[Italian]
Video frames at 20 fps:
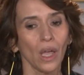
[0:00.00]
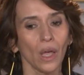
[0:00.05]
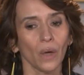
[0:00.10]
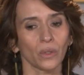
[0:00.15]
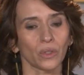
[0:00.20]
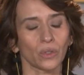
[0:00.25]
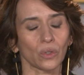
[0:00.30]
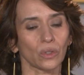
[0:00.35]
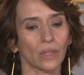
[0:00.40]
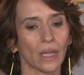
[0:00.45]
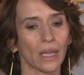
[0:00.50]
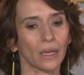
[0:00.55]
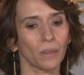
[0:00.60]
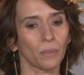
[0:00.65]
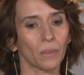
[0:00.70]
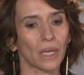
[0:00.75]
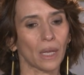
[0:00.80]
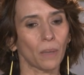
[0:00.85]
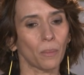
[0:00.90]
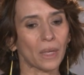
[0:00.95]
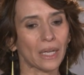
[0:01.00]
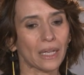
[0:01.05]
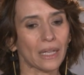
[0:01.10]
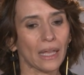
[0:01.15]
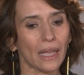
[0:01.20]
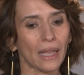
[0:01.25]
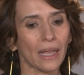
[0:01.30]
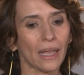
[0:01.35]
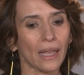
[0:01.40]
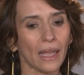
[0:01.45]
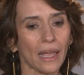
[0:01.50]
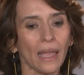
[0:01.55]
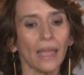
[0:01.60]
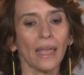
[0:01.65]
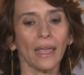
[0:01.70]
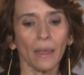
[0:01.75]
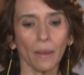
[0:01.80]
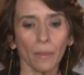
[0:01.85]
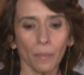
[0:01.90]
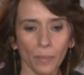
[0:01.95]
questo termine, perché
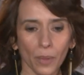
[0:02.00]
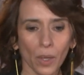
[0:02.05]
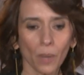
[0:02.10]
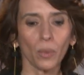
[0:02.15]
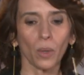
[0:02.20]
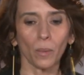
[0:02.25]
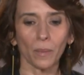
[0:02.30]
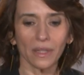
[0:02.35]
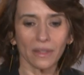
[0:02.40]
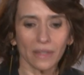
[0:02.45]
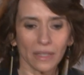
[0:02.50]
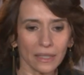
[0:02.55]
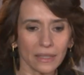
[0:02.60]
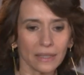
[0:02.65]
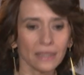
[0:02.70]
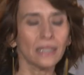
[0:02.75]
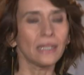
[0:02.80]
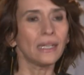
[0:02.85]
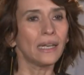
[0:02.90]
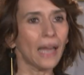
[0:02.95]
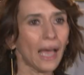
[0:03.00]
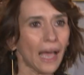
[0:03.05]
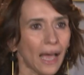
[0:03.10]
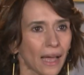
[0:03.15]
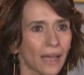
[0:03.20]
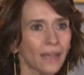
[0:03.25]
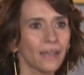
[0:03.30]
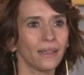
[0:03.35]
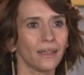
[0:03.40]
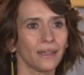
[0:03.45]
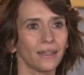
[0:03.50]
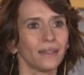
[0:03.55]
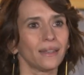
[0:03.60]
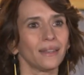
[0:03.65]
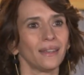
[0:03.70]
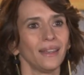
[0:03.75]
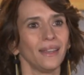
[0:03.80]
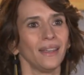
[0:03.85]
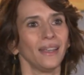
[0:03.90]
è proprio mettersi là e,